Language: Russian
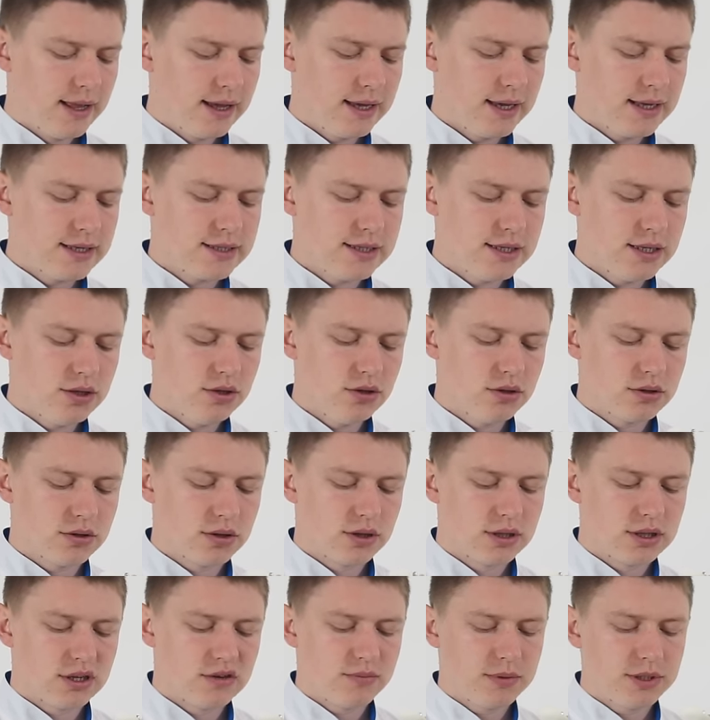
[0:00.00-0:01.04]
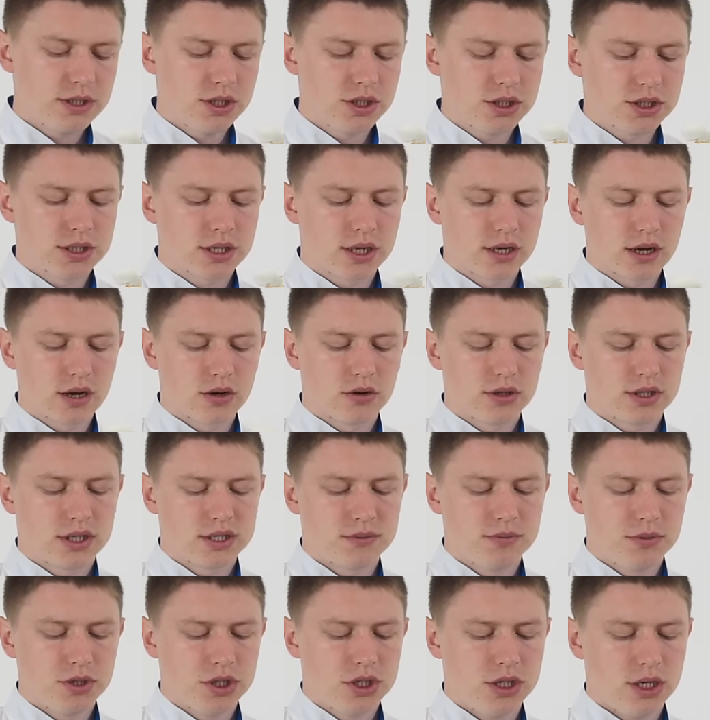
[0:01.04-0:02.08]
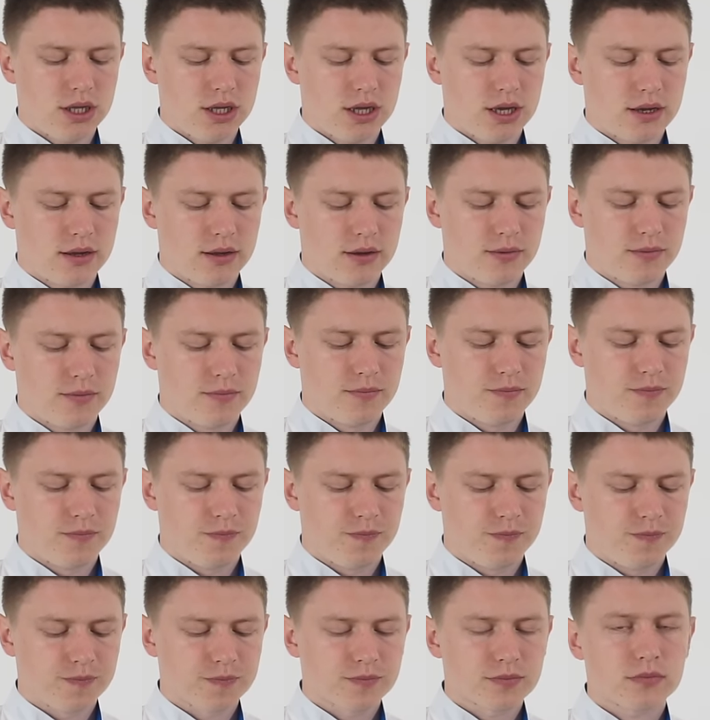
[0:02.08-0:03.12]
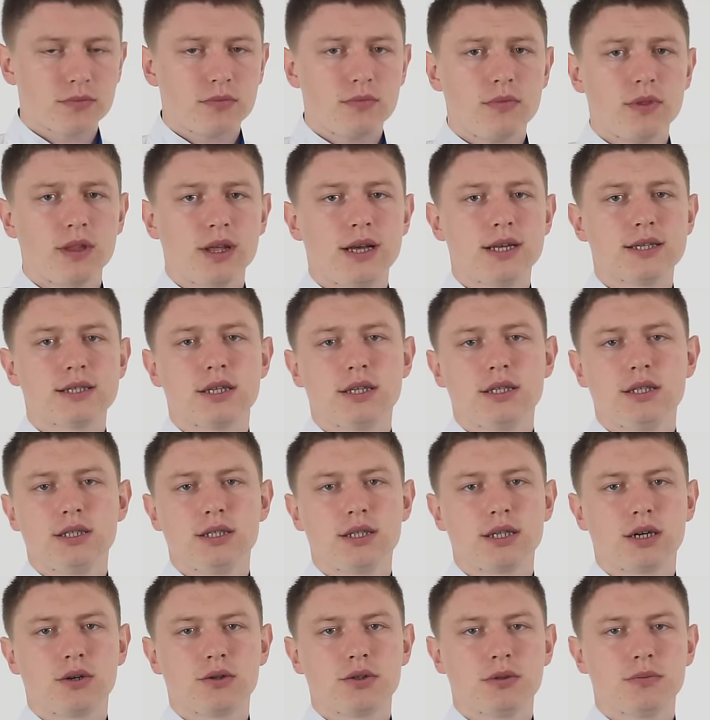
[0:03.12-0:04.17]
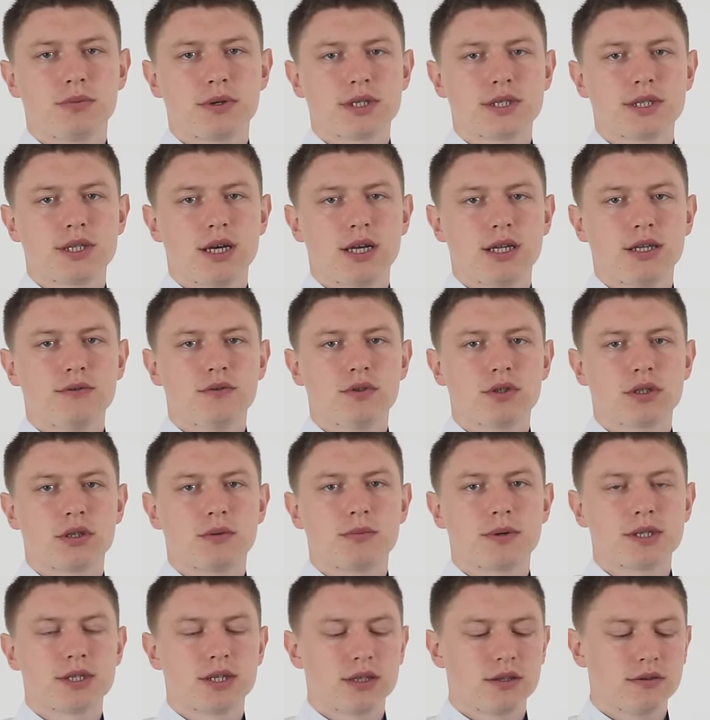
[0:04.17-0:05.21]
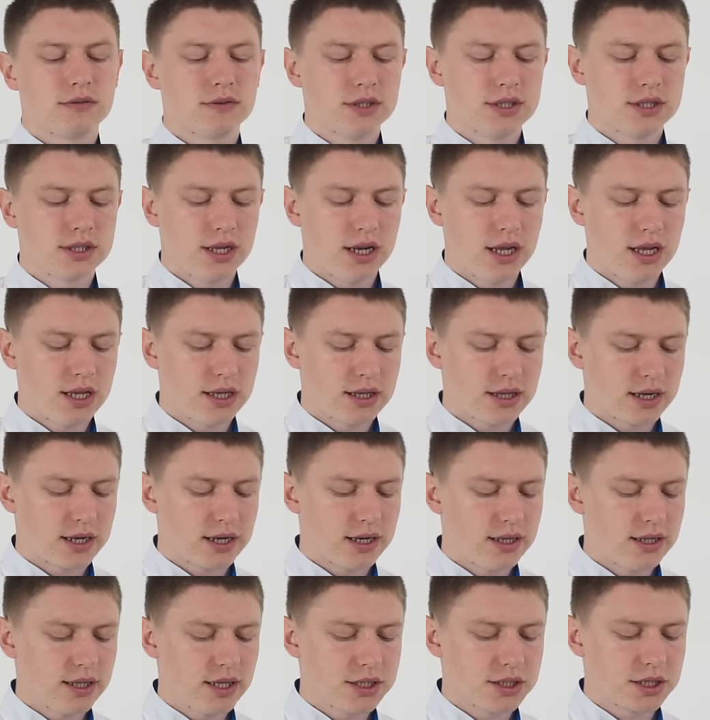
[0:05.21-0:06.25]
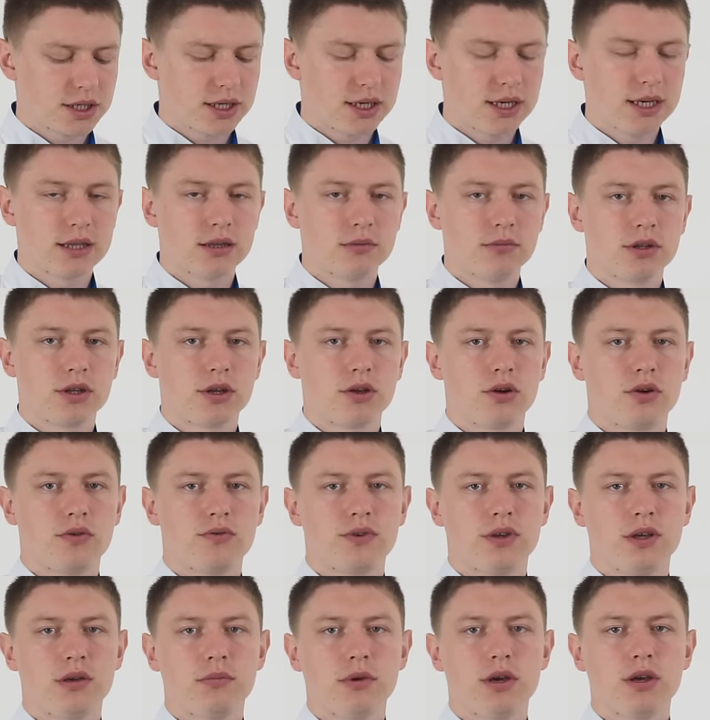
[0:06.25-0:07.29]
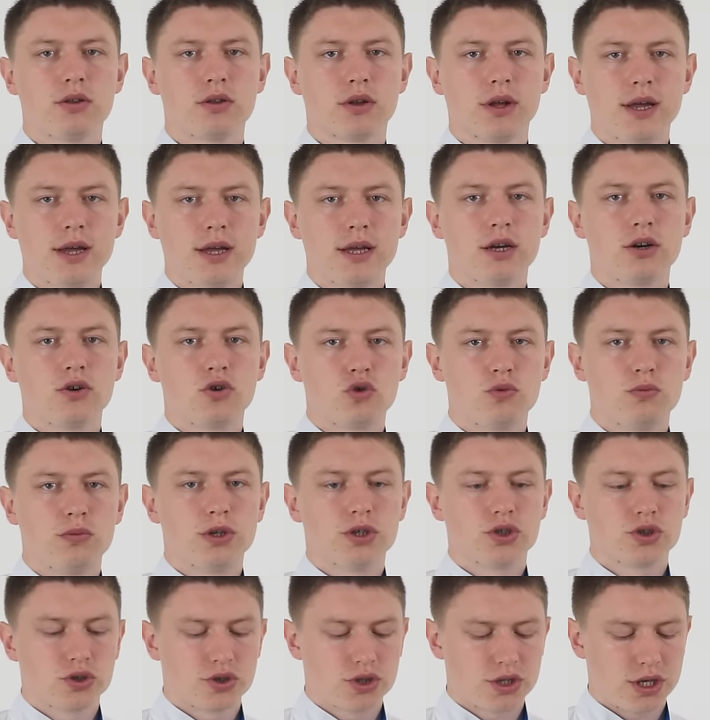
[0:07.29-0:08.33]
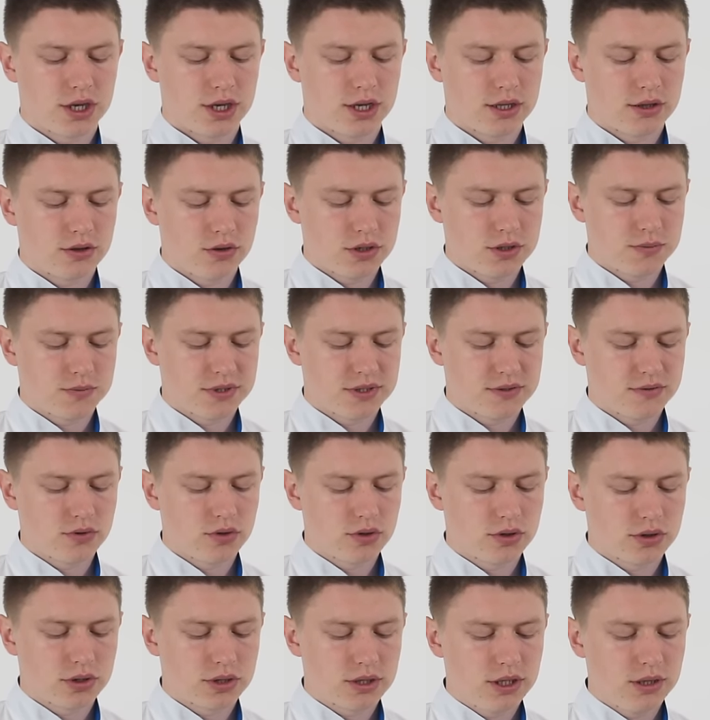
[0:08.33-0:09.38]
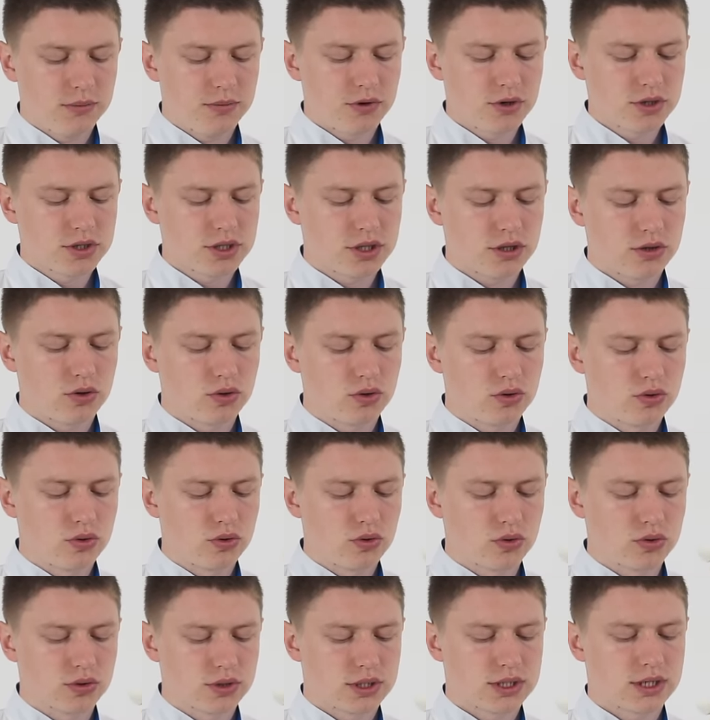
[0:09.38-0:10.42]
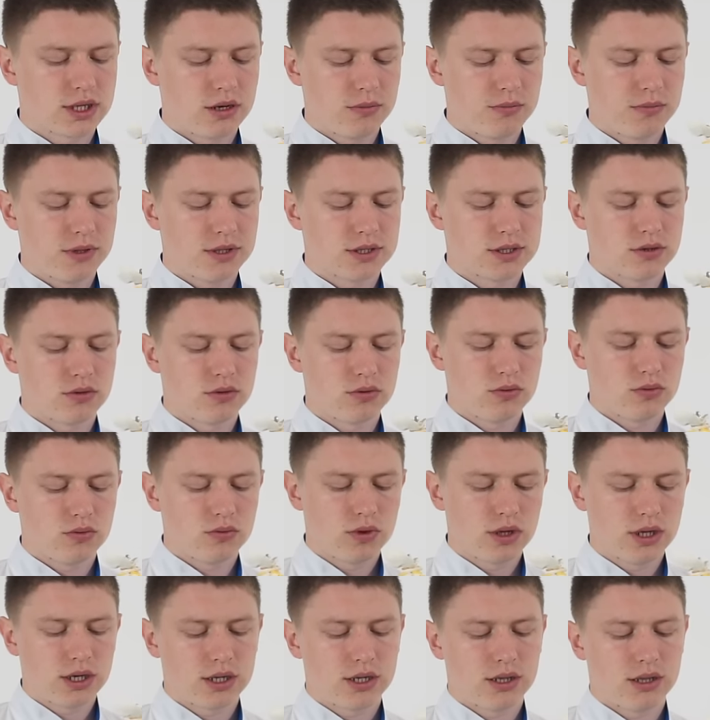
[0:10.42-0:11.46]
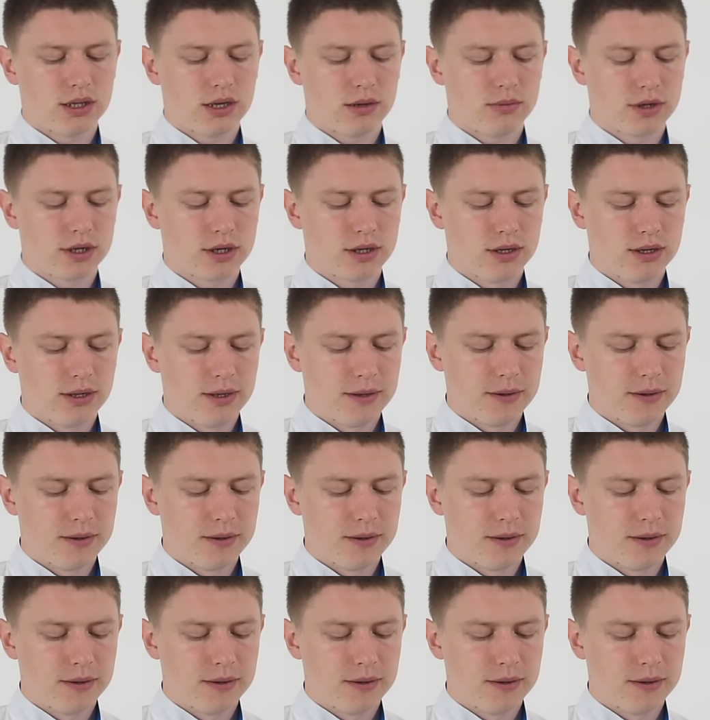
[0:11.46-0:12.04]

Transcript: Если идет травматическое какое-то смещение, а статистика очень простая, 90% населения так или иначе какие-то блокировки имеет, грубые, жесткие. То есть позвонок не просто друг к другу скрепился, он уехал на бок.